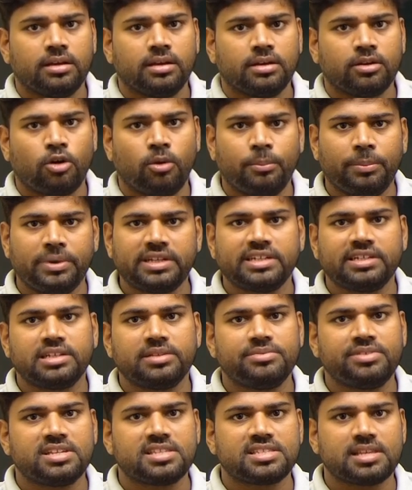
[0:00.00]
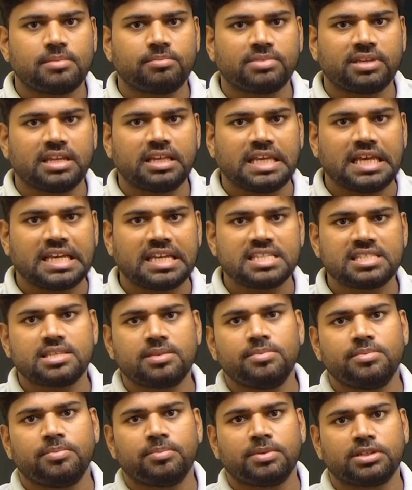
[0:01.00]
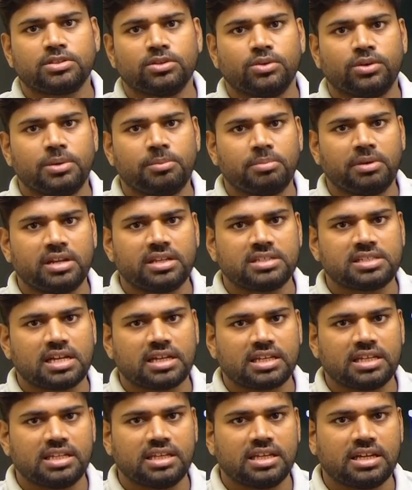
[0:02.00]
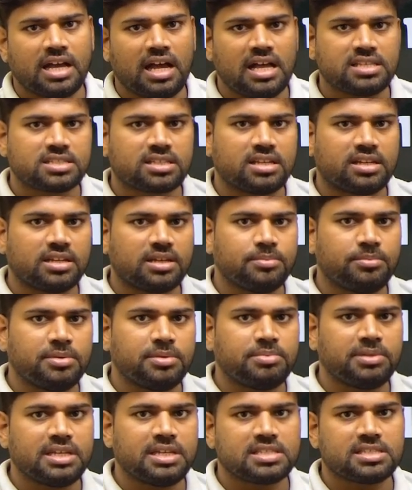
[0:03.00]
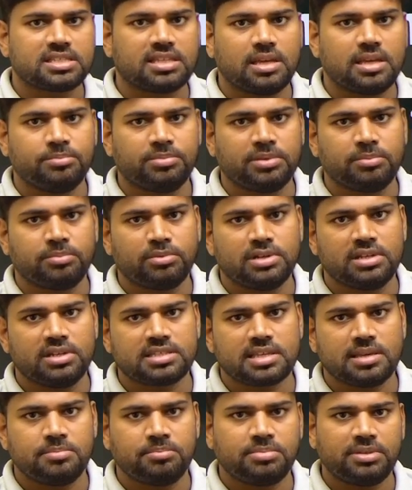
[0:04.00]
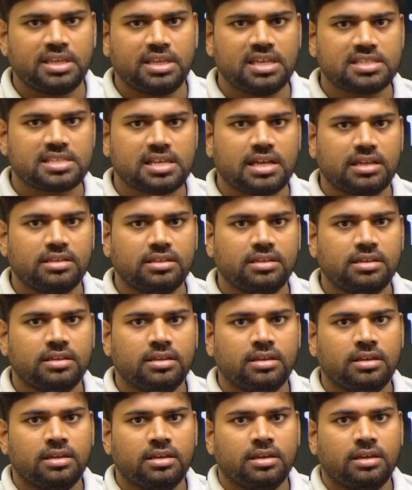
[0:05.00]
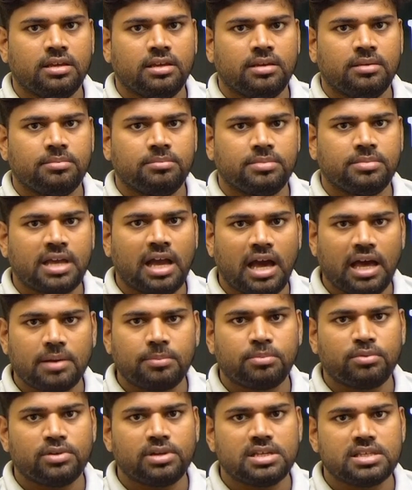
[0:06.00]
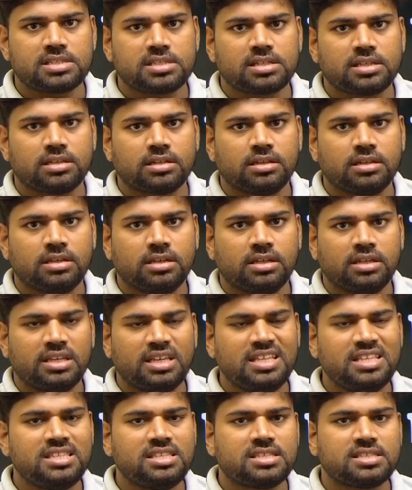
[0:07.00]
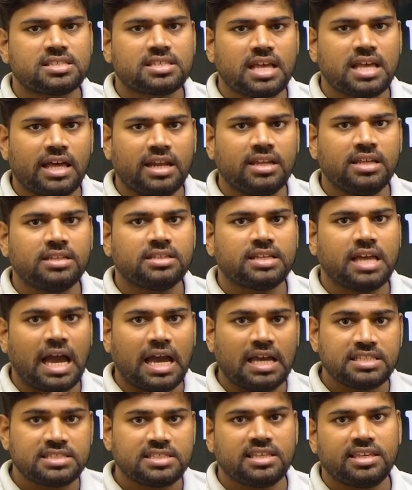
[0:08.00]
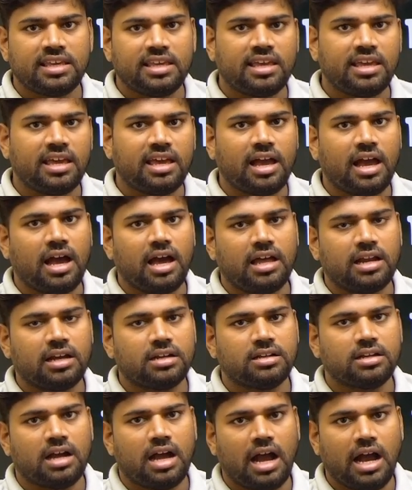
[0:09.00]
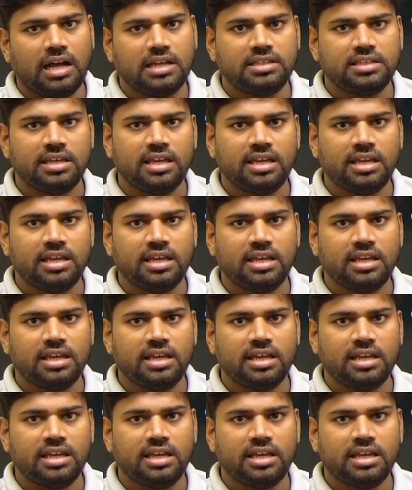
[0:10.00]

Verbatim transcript: कॉम्पिटेटिव एग्जाम के लिए किसी भी प्रतियोगी परीक्षा के लिए खास करके बी पी एस सी एम पी पुलिस एम पी एस आई बिहार पुलिस इन सारे आई सी ए आर आई